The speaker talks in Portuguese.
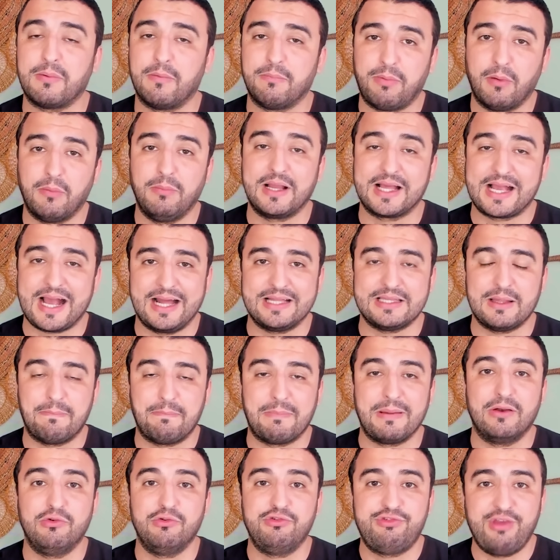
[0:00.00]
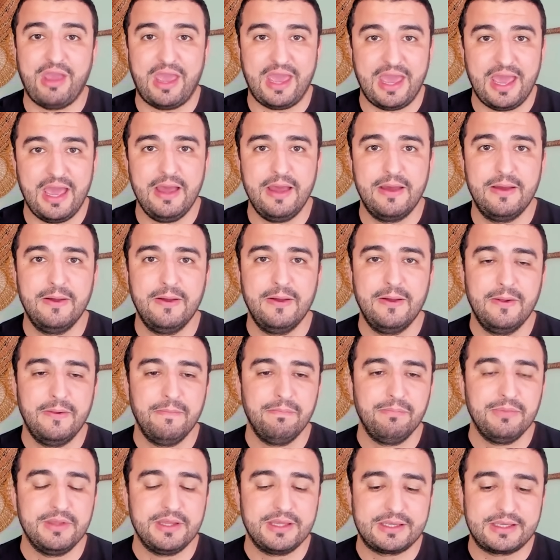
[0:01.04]
publicada pelo GE,
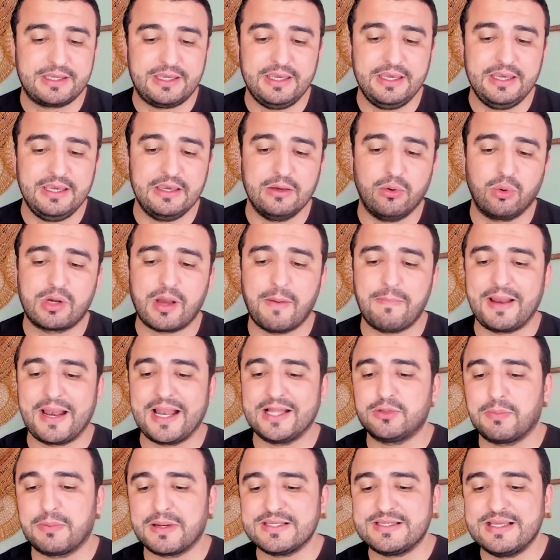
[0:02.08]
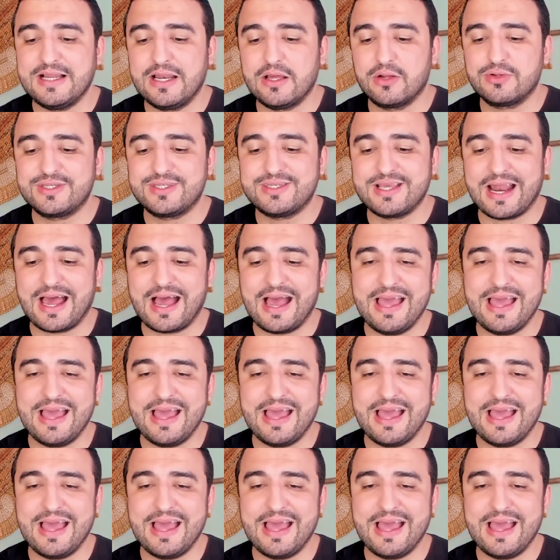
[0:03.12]
que o Campeonato Brasileiro será